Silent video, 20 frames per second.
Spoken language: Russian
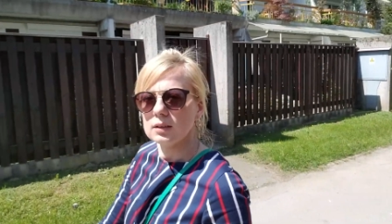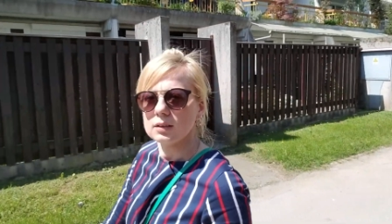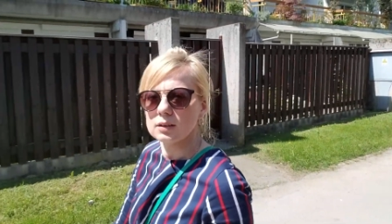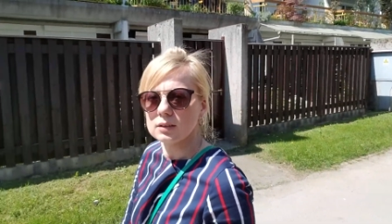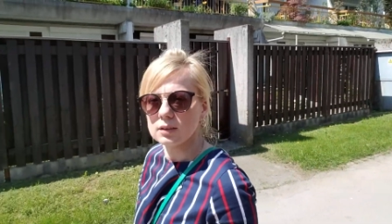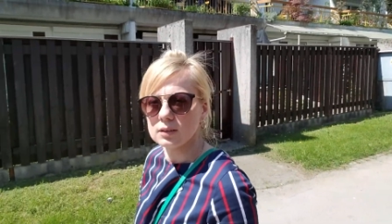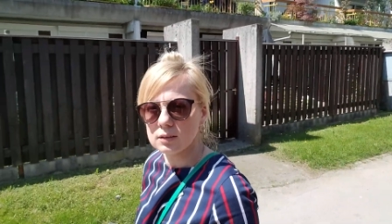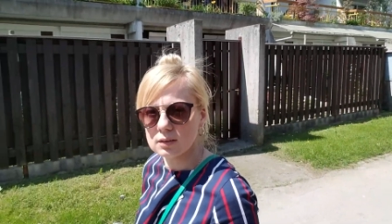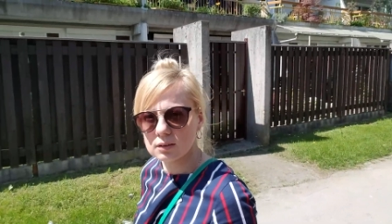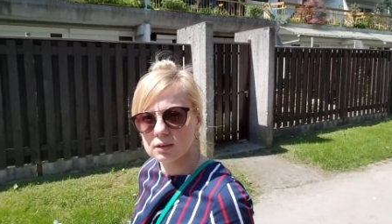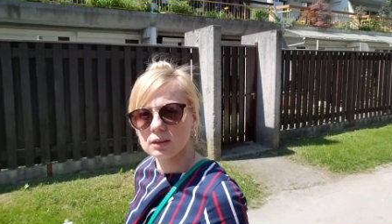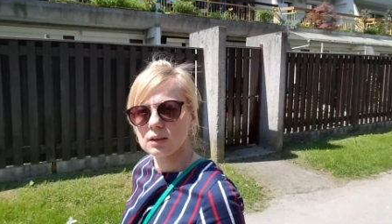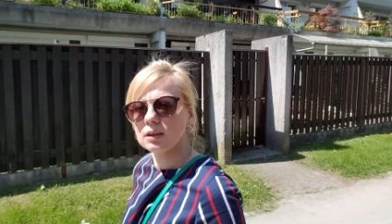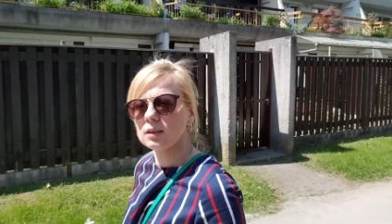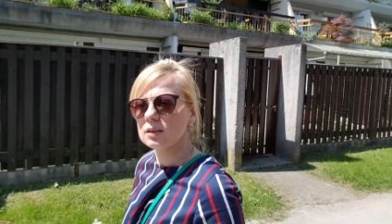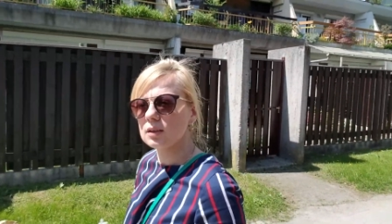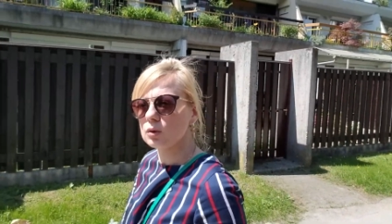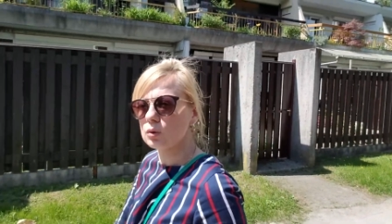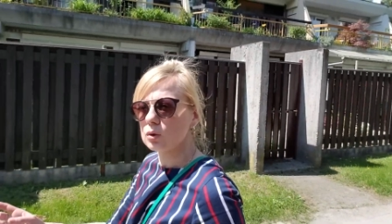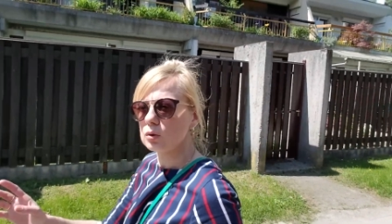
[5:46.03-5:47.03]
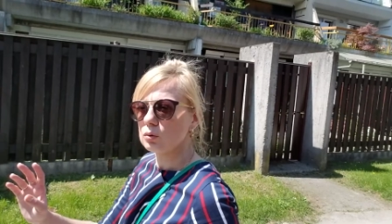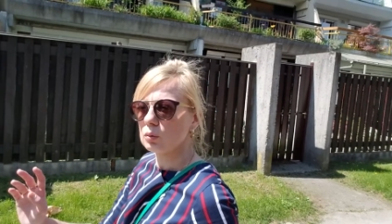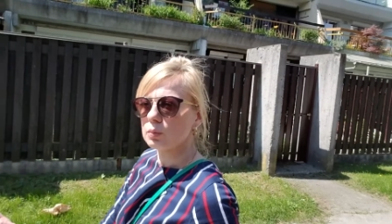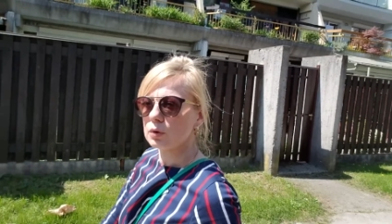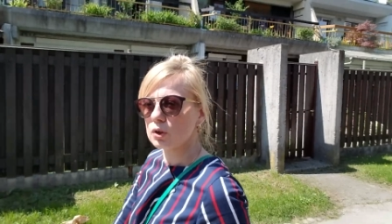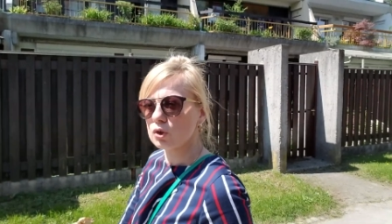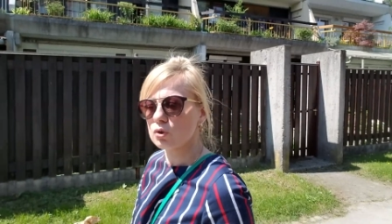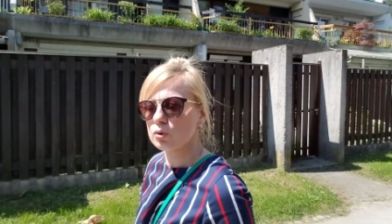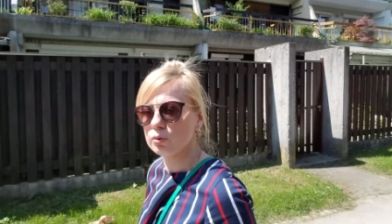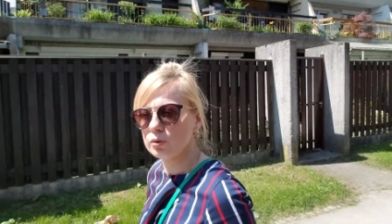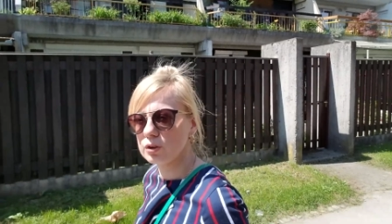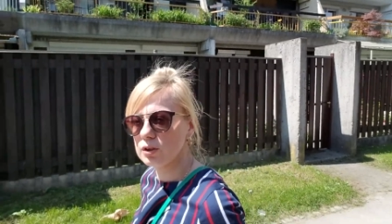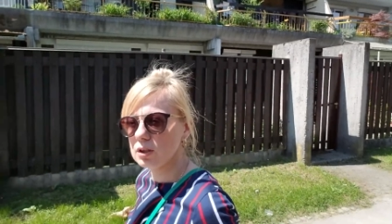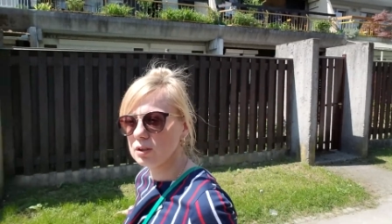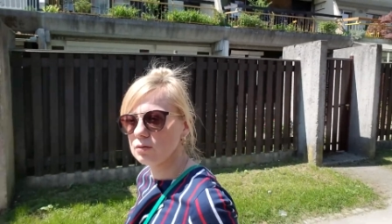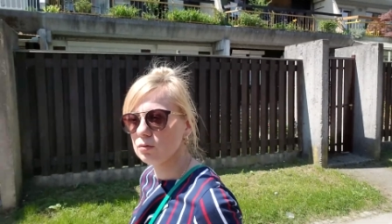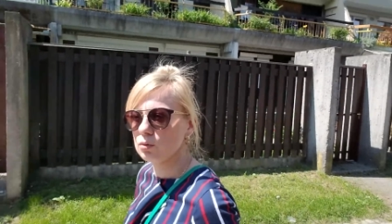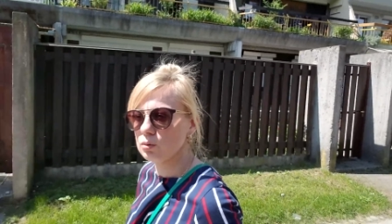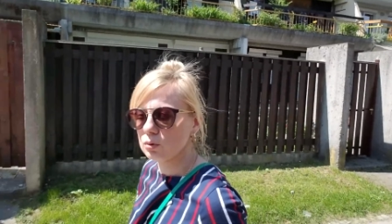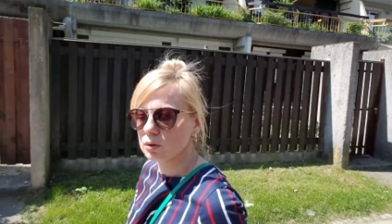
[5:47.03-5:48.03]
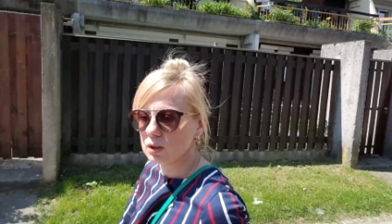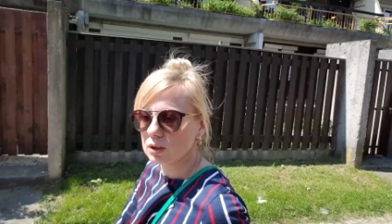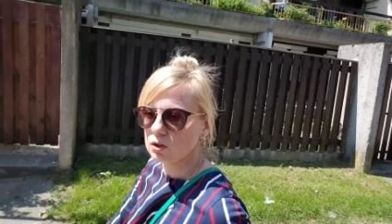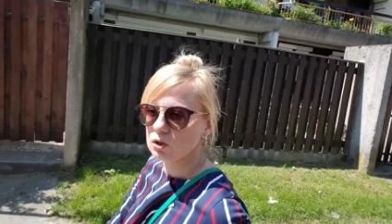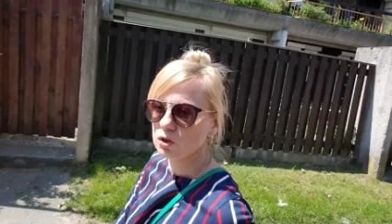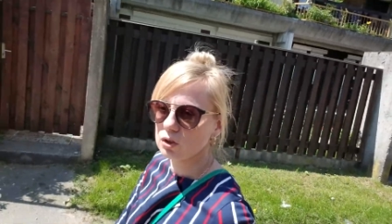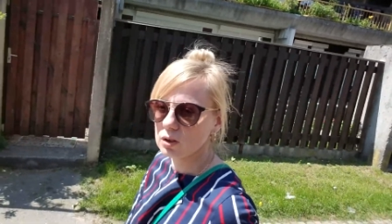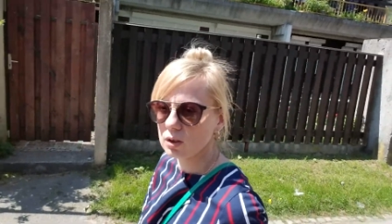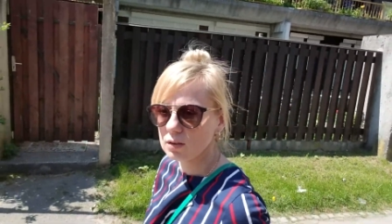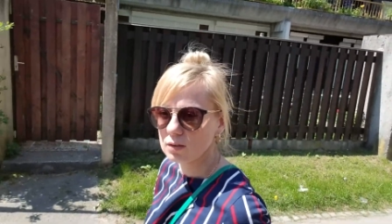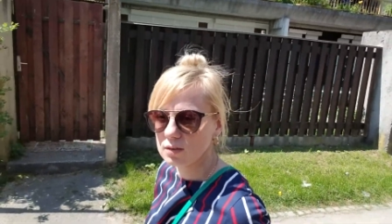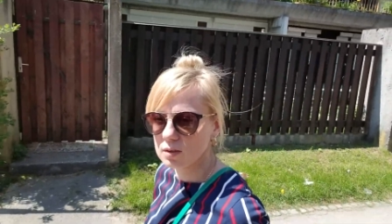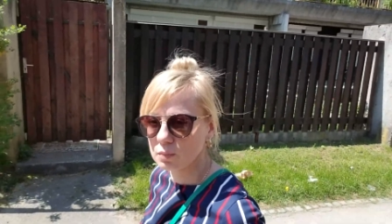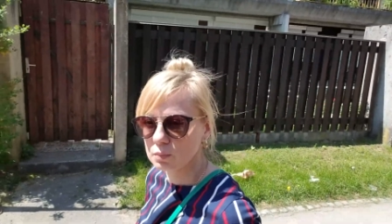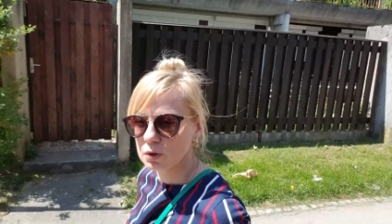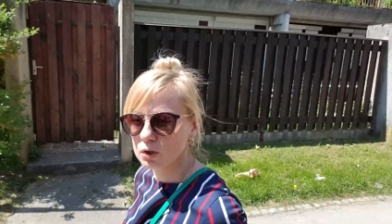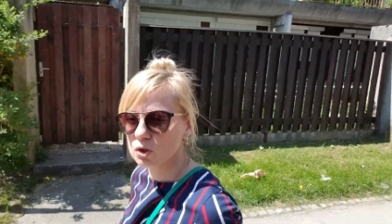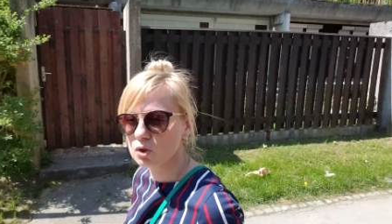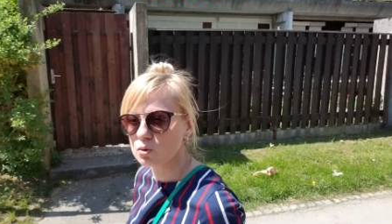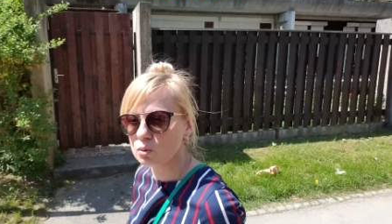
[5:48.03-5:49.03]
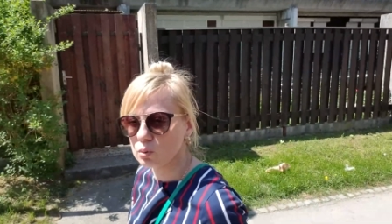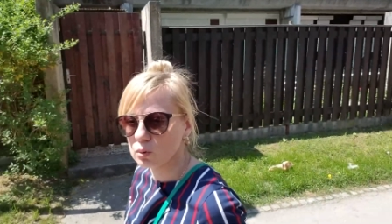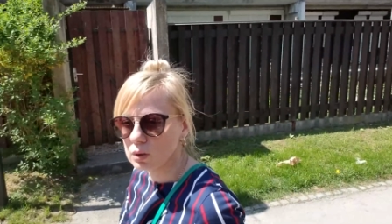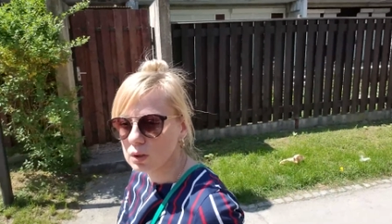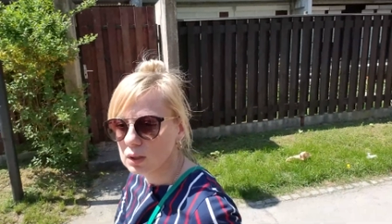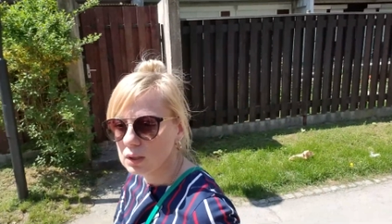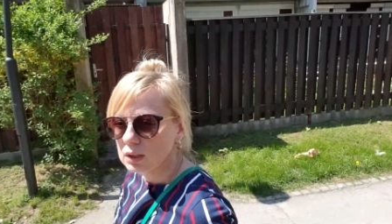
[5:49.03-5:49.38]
т-т-т, как у него прошел день, все это отчитался, пошел.